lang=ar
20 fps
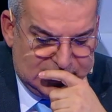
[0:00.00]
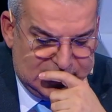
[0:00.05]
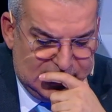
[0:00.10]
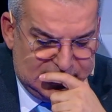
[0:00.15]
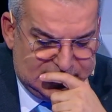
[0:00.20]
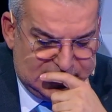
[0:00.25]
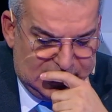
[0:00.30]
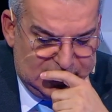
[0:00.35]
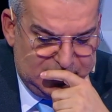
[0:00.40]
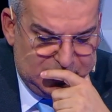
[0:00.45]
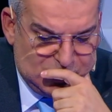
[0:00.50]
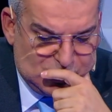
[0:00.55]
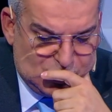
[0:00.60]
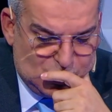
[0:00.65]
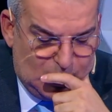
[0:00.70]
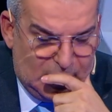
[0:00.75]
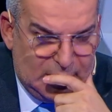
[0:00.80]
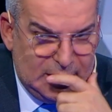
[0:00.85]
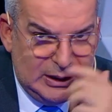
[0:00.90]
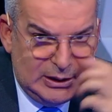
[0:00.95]
قلت لي من
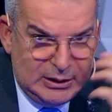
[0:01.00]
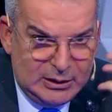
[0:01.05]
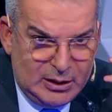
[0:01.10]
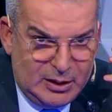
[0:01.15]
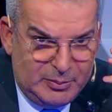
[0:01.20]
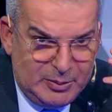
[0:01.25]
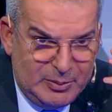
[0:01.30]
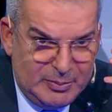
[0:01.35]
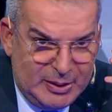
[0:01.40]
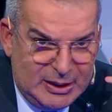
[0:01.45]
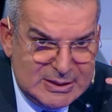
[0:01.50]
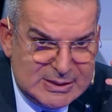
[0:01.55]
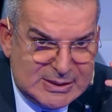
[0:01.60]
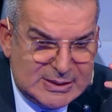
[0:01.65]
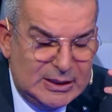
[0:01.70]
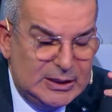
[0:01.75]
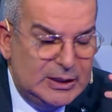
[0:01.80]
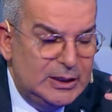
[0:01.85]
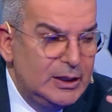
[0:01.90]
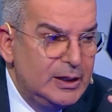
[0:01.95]
شوي قبل ما
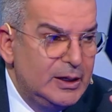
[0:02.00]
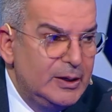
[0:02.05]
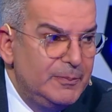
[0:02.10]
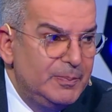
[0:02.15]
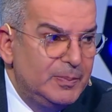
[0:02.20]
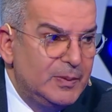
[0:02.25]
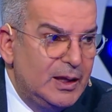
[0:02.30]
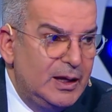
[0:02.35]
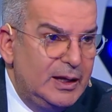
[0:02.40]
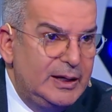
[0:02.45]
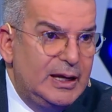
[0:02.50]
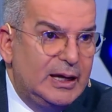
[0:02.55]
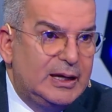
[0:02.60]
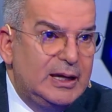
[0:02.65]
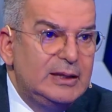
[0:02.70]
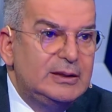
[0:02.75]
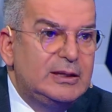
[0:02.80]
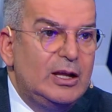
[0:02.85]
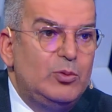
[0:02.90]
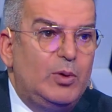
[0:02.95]
انسى
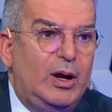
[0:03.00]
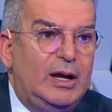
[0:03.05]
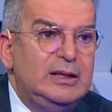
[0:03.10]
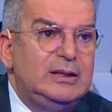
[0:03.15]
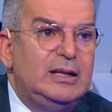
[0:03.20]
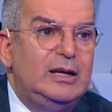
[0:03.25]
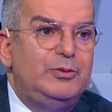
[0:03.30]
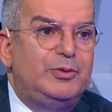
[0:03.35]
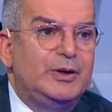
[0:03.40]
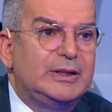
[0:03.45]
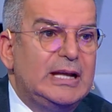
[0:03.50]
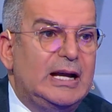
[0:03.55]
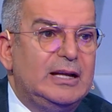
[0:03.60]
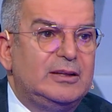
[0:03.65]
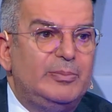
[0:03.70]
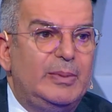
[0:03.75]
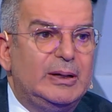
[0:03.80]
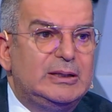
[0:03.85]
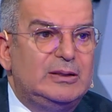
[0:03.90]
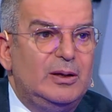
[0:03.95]
انك انت الوحيد اللي
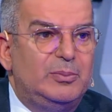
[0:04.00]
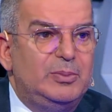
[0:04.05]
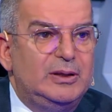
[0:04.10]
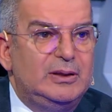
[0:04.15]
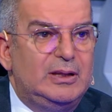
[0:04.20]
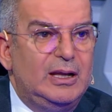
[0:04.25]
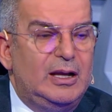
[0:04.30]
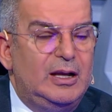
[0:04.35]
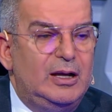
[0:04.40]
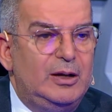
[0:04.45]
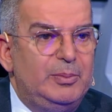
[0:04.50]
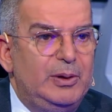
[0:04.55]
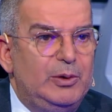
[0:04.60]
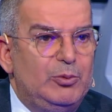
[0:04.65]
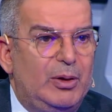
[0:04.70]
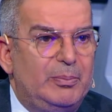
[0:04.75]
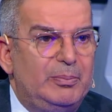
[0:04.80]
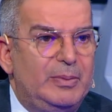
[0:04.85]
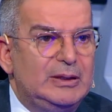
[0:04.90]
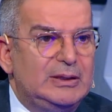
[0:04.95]
فتحت مكتب انتخابي
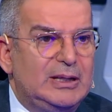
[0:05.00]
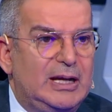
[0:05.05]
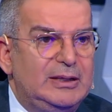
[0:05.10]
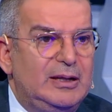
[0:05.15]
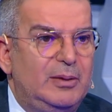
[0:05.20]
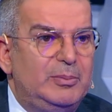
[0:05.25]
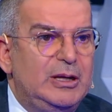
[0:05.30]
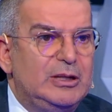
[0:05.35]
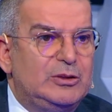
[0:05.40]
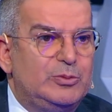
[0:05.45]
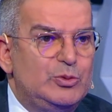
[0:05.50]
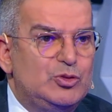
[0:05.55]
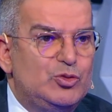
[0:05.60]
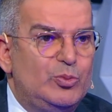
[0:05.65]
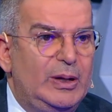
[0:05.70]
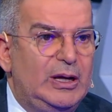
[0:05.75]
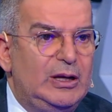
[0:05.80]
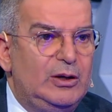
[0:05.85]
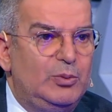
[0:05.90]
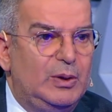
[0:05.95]
وامنت خدمات
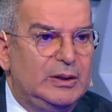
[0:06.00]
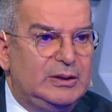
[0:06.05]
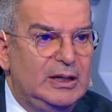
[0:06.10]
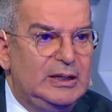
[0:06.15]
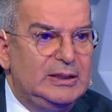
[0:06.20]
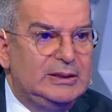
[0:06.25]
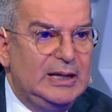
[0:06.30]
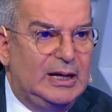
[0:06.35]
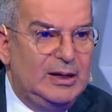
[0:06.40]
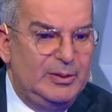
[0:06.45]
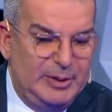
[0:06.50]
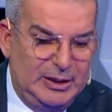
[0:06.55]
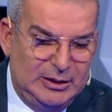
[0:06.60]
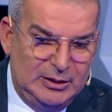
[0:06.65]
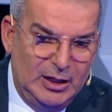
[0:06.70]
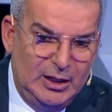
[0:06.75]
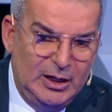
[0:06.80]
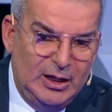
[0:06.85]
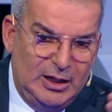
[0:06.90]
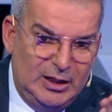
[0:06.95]
بجبيل وقت الانتخابات
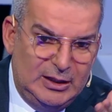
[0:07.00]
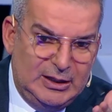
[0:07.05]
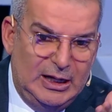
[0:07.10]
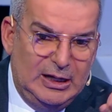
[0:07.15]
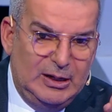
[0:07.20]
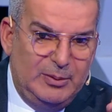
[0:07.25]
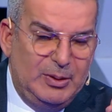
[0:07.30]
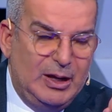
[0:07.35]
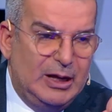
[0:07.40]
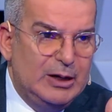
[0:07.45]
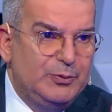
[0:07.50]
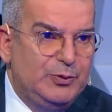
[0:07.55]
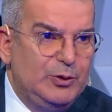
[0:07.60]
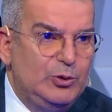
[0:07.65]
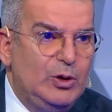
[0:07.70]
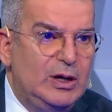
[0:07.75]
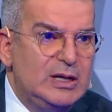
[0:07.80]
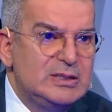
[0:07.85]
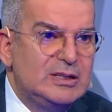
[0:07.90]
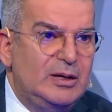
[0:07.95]
الكل بيعرف
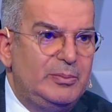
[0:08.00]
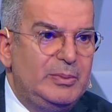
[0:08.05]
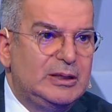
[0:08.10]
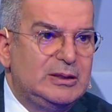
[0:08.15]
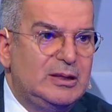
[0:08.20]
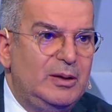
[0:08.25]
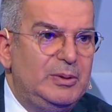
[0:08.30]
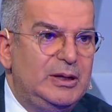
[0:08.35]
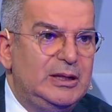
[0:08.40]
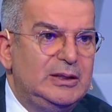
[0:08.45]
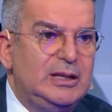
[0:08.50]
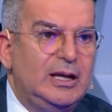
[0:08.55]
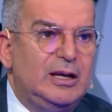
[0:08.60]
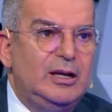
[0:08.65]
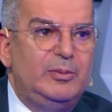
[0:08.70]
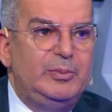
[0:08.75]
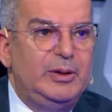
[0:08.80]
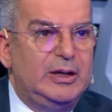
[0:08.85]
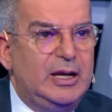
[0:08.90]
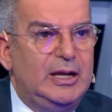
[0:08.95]
انه هذا المكتب
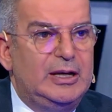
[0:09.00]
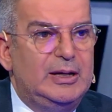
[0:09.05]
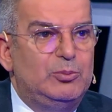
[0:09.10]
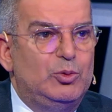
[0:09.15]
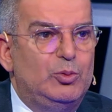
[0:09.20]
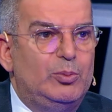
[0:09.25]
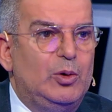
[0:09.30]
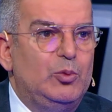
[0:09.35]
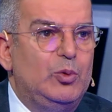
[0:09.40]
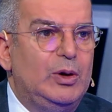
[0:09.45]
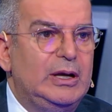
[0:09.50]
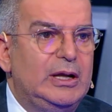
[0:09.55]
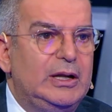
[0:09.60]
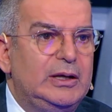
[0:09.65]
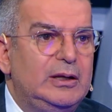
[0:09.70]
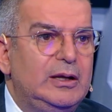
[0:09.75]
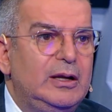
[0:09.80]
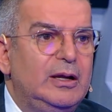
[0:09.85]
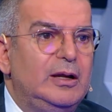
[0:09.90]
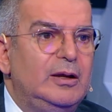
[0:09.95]
الانتخابي كان
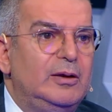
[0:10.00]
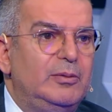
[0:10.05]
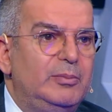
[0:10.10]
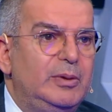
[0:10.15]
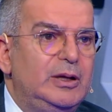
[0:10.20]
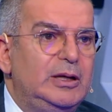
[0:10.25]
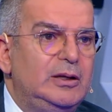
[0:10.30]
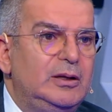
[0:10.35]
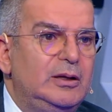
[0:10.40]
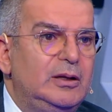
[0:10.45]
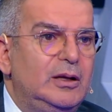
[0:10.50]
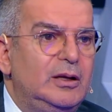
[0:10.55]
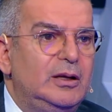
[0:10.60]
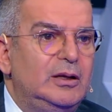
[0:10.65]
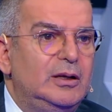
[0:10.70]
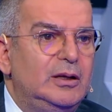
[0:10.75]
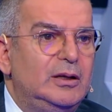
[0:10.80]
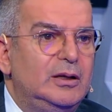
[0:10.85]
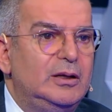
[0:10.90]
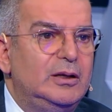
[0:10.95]
ممولا من
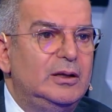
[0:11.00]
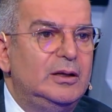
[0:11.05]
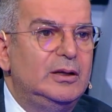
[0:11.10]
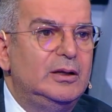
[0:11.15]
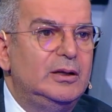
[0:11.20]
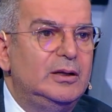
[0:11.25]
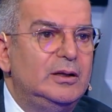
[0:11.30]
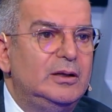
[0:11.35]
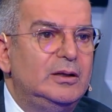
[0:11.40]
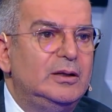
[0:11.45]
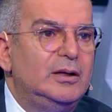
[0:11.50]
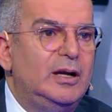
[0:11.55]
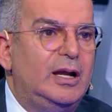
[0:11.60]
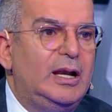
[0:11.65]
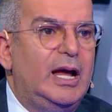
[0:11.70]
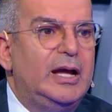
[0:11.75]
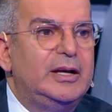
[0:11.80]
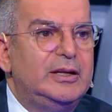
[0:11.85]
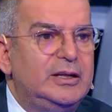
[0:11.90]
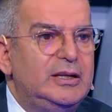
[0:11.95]
آه
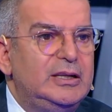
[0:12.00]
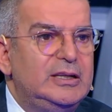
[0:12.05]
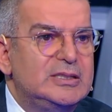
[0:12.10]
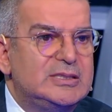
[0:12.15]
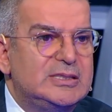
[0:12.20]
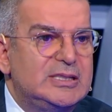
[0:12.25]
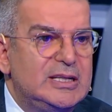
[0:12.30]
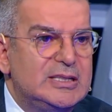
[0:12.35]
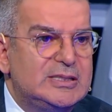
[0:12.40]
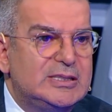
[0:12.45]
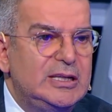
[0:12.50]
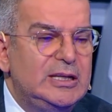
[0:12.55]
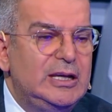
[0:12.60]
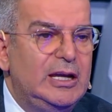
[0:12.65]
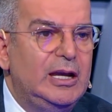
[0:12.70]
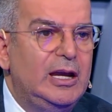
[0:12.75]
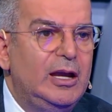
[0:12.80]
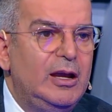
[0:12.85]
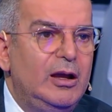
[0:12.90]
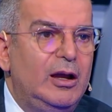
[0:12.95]
الحريريه السياسيه
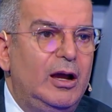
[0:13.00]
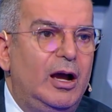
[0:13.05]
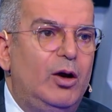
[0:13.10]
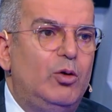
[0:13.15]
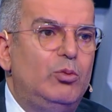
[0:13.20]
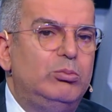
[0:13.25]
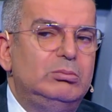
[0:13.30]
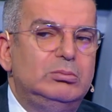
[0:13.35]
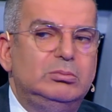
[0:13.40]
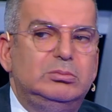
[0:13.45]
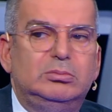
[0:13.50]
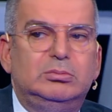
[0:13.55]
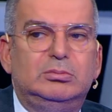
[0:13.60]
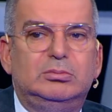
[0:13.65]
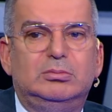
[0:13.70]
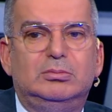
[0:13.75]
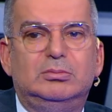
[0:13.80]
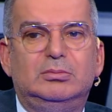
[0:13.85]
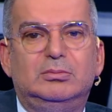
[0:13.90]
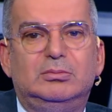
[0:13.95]
ابدا او
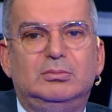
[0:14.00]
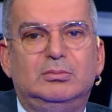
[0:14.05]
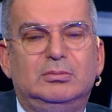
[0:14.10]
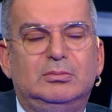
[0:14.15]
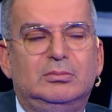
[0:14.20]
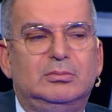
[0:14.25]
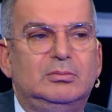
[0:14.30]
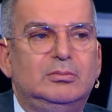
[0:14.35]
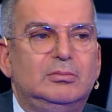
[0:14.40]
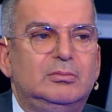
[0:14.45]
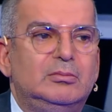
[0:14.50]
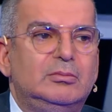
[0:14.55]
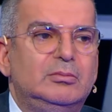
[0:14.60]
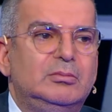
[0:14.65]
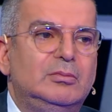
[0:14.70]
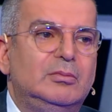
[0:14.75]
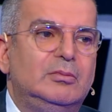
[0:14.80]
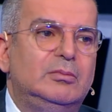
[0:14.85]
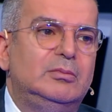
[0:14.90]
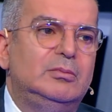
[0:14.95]
انا حقول
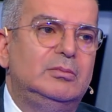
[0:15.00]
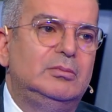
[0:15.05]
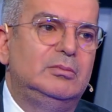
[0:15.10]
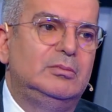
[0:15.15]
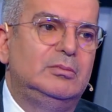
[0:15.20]
لك شو كنت